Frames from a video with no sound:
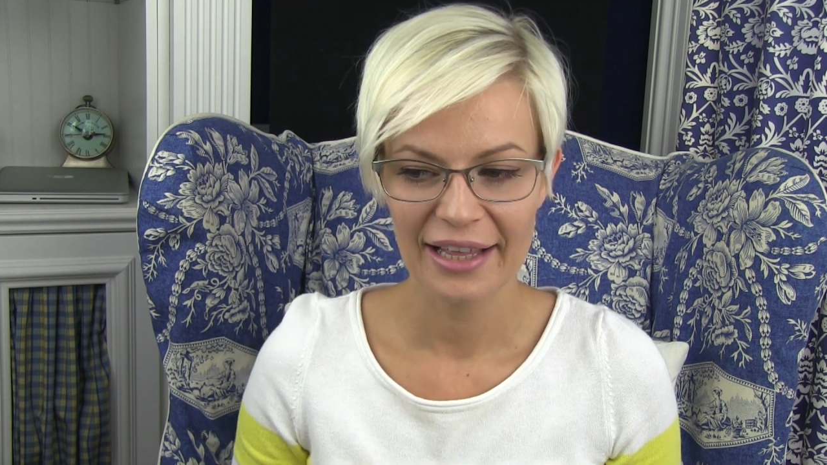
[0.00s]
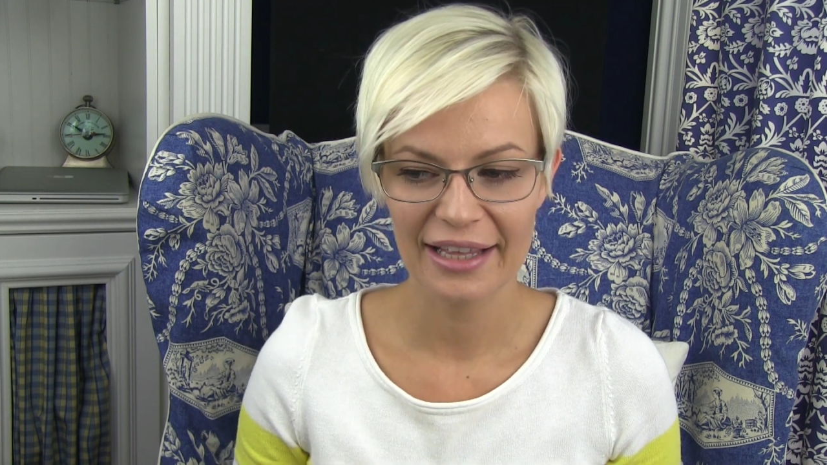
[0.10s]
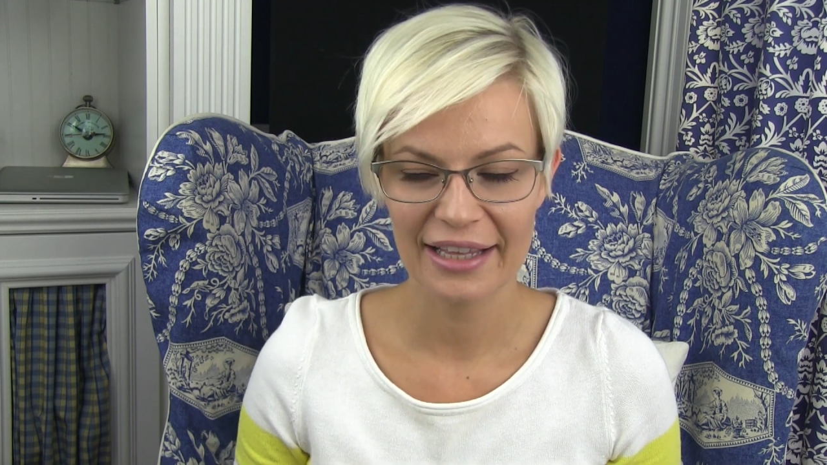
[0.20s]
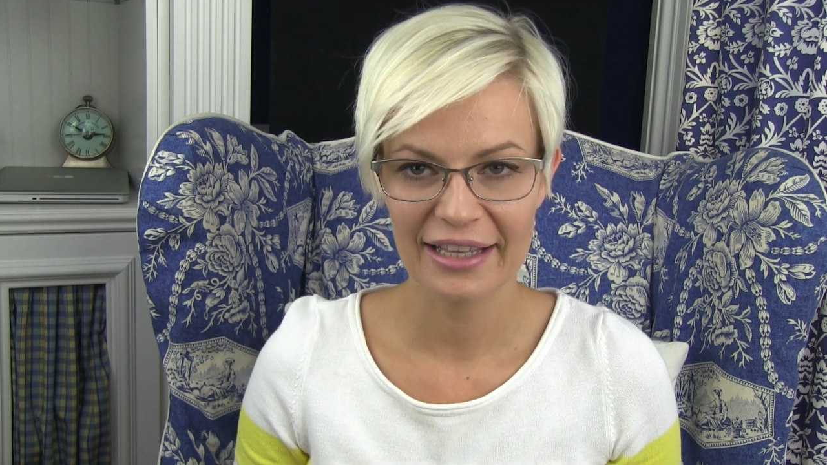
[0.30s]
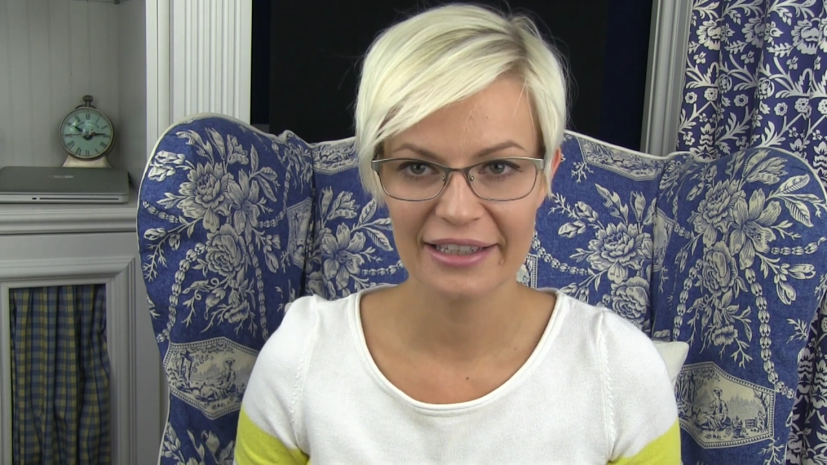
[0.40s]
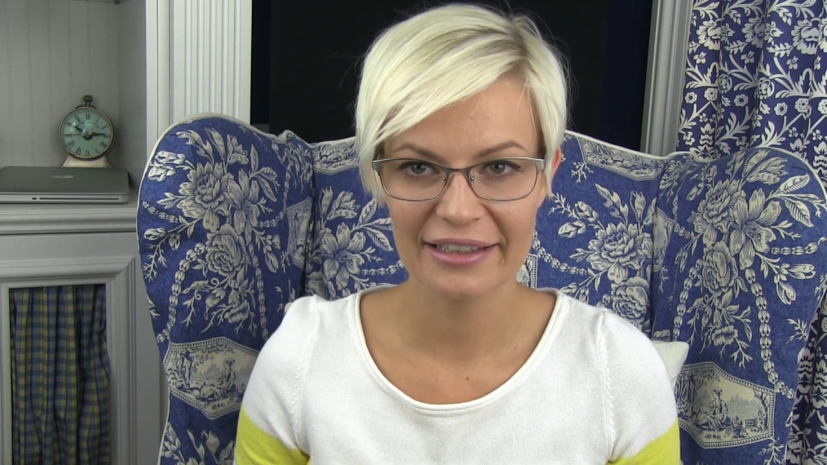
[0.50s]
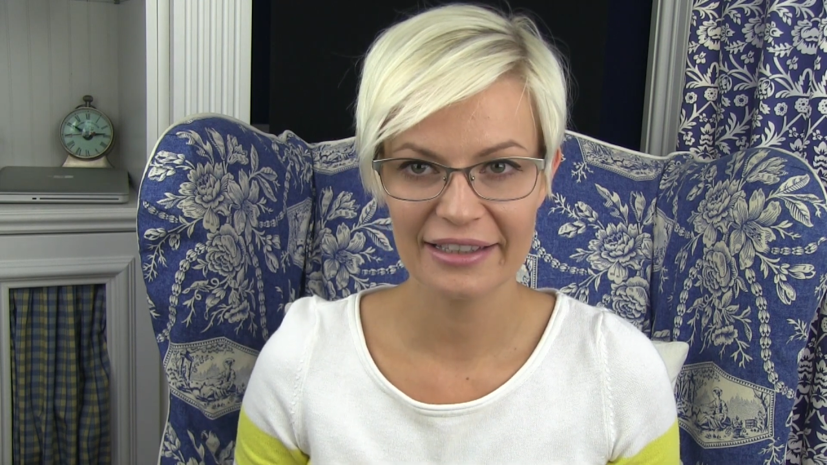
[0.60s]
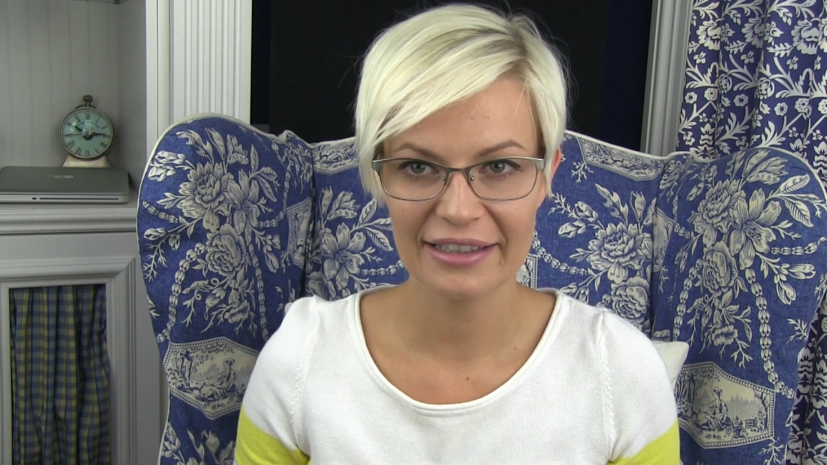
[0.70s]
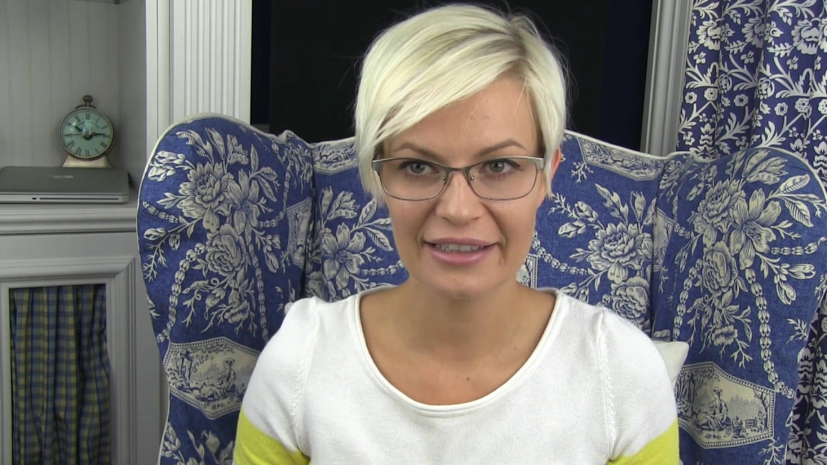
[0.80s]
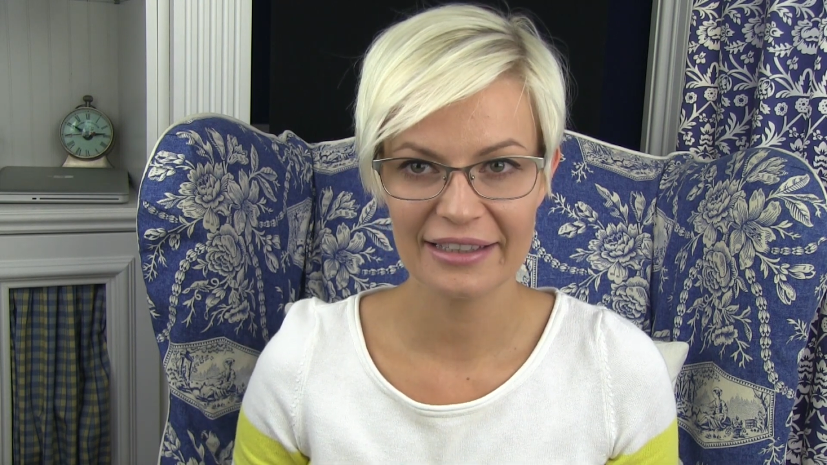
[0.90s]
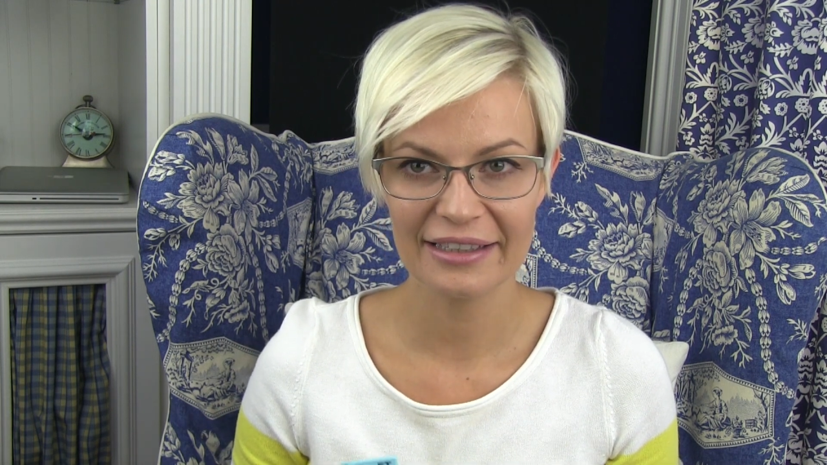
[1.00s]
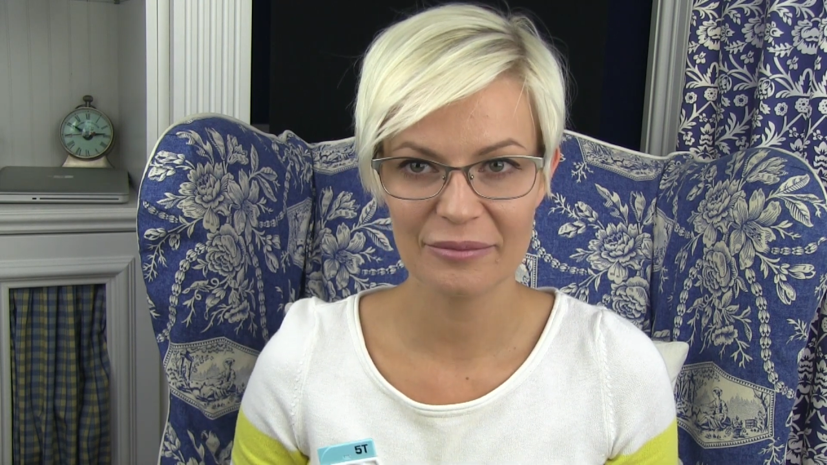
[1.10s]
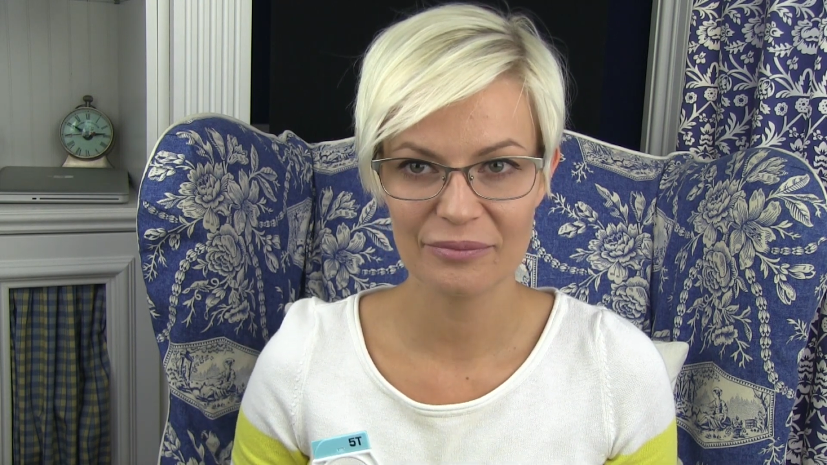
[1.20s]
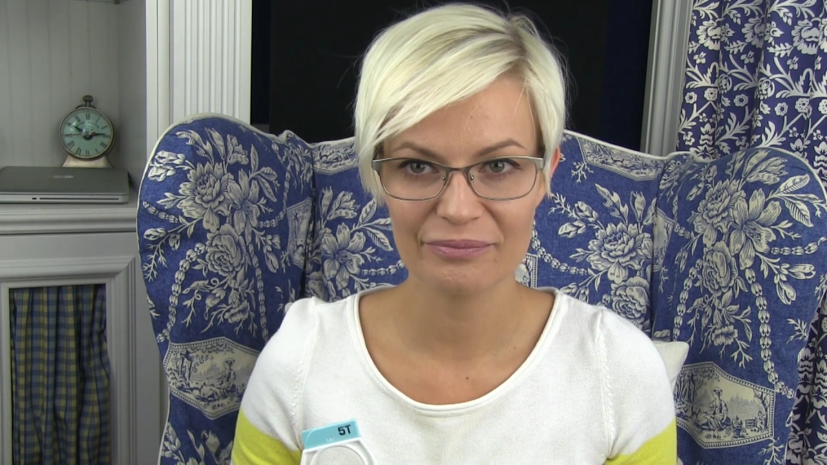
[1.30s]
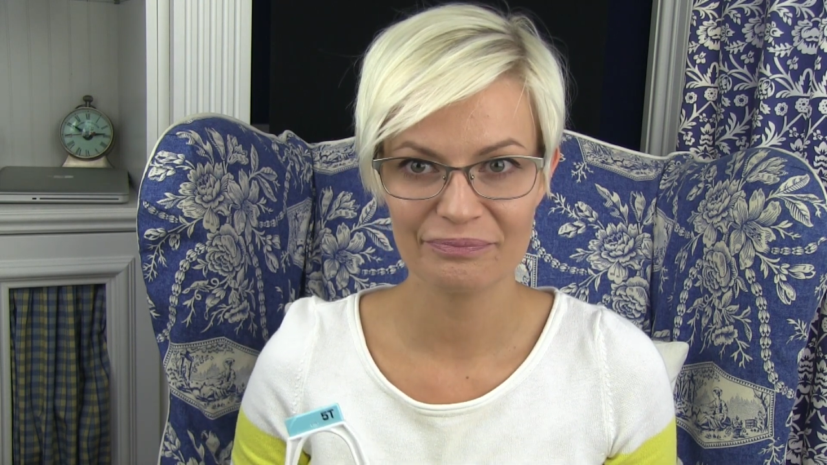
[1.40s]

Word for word: E, I